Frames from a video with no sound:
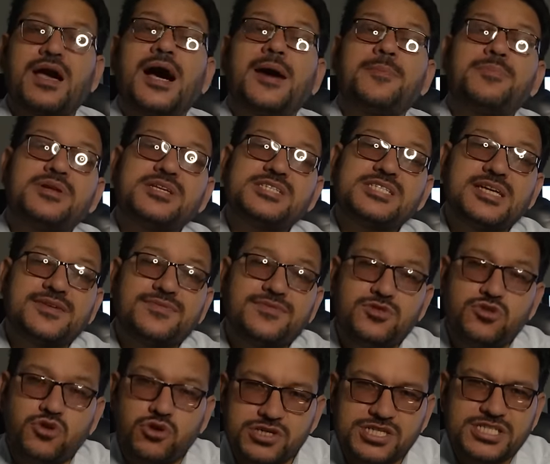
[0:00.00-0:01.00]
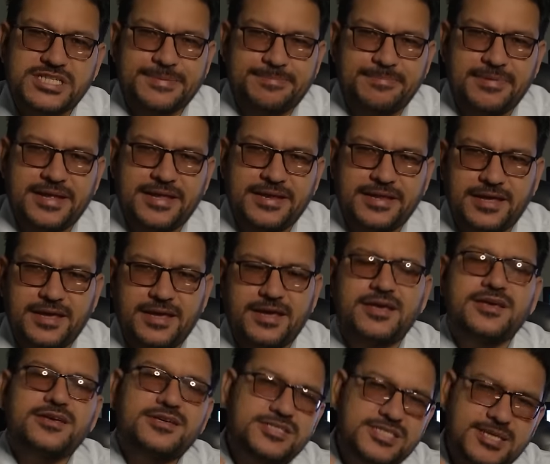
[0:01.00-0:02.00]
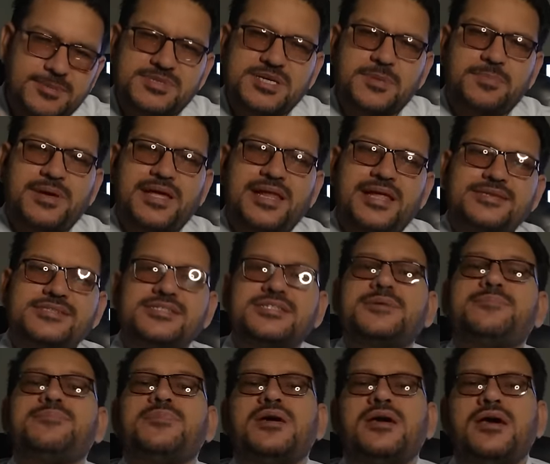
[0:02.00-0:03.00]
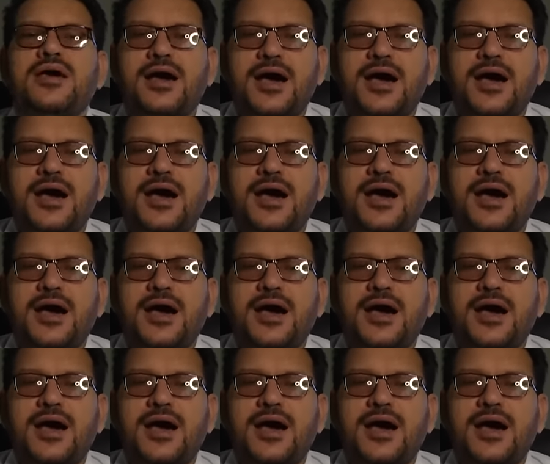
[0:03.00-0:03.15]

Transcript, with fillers: आपने सिर्फ दो स्टेप लेने हैं सबसे पहला स्टेप